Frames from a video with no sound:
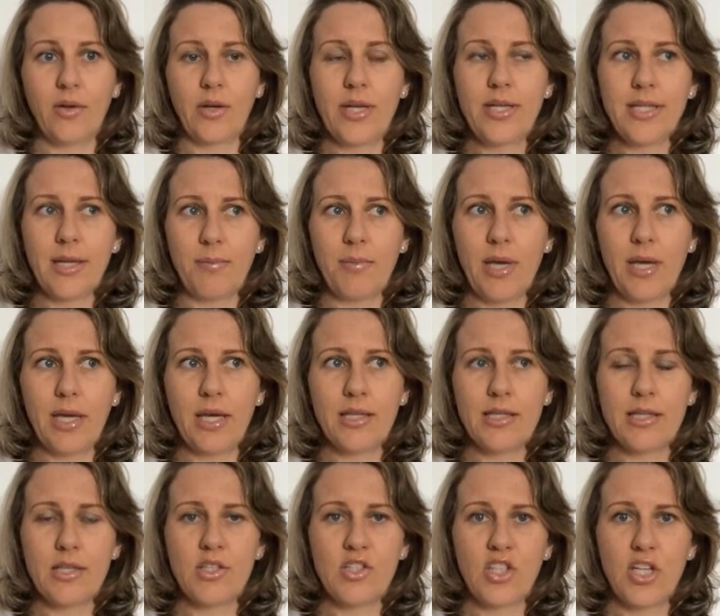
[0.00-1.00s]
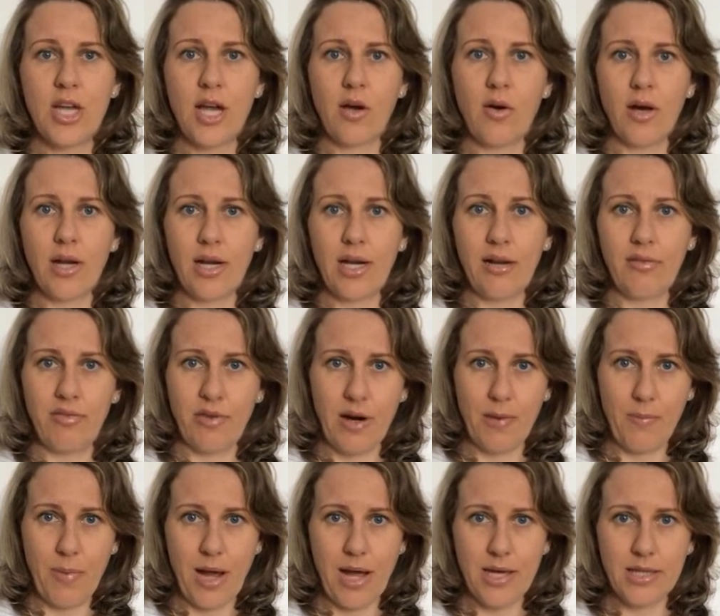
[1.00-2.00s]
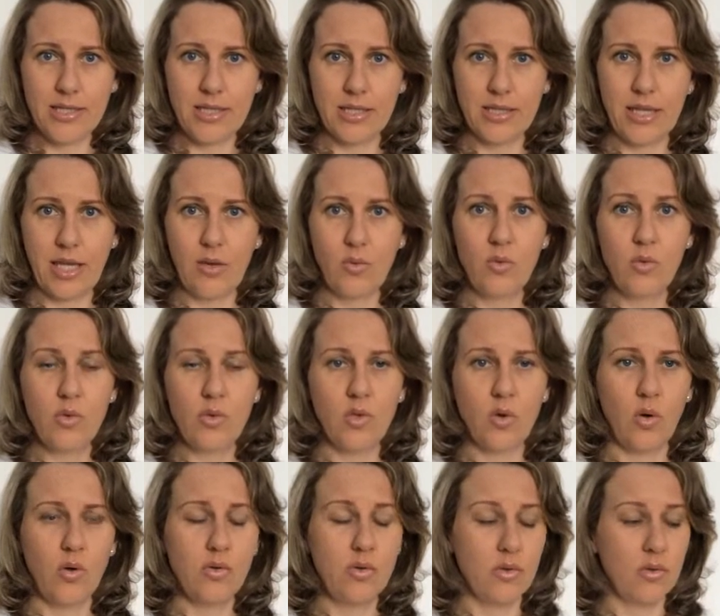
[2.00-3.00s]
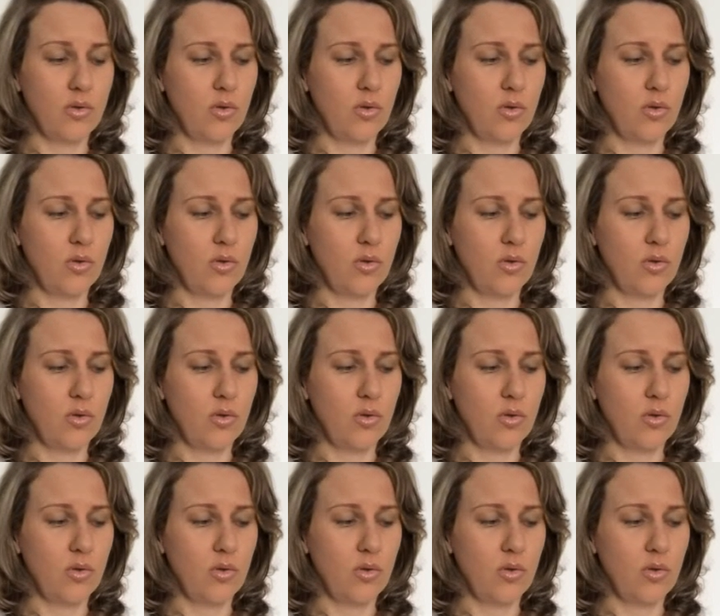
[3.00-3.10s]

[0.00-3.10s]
Eu nem sabia que existia agora na farmácia, tem um soro,